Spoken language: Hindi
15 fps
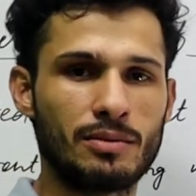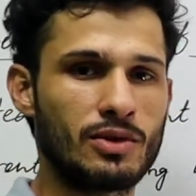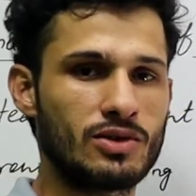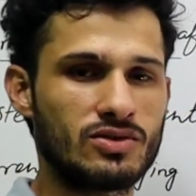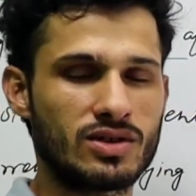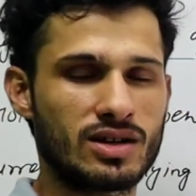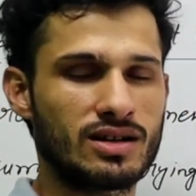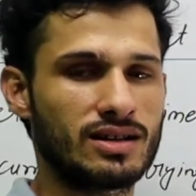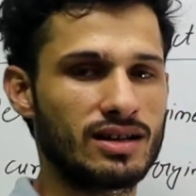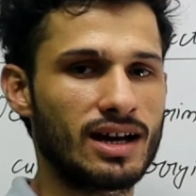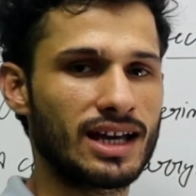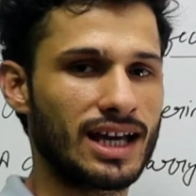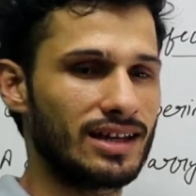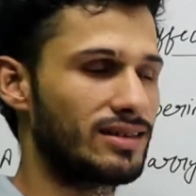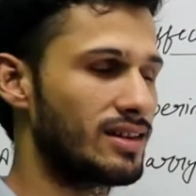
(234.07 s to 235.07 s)
डिमॉन्स्ट्रेट किया
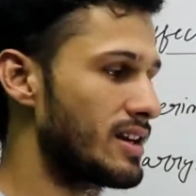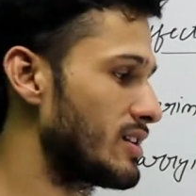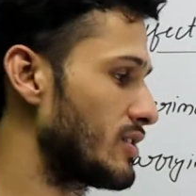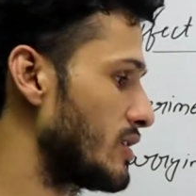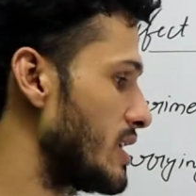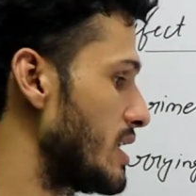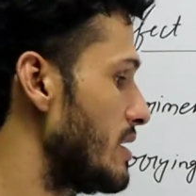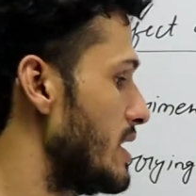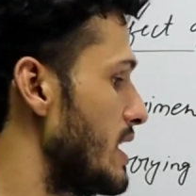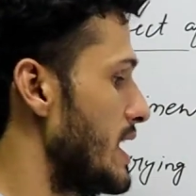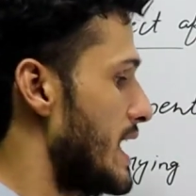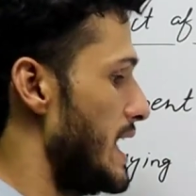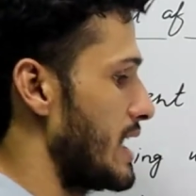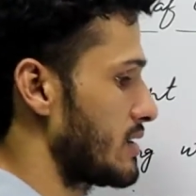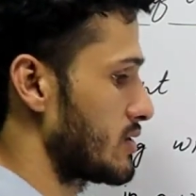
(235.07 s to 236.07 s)
किस तरीके से उन्हें
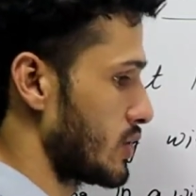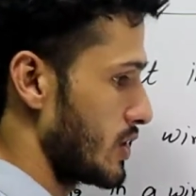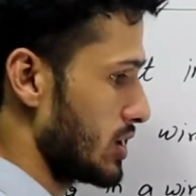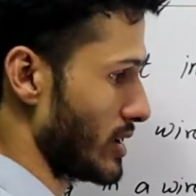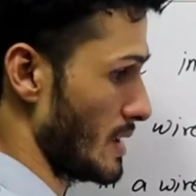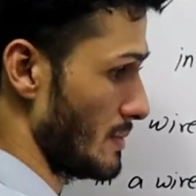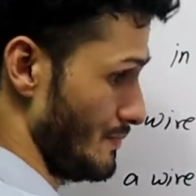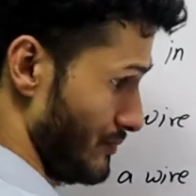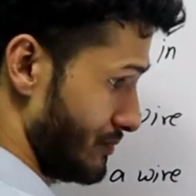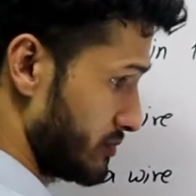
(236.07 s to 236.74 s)
एक छोटे से